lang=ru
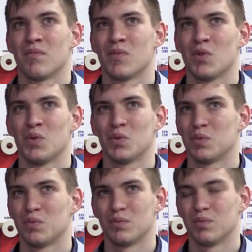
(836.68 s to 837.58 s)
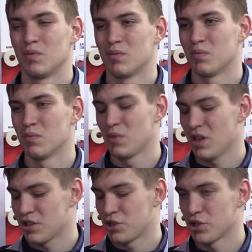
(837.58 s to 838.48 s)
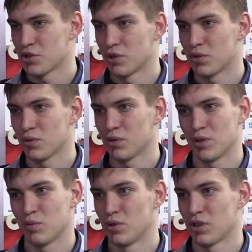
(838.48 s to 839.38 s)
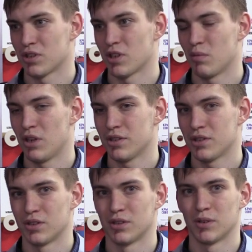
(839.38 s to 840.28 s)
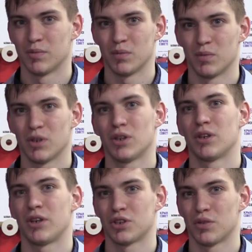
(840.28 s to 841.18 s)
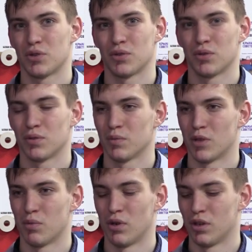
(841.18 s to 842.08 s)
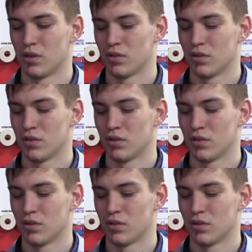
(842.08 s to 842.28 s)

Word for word: Ну, я за честную игру, не буду их оскорблять. Э, мы решим все на поле.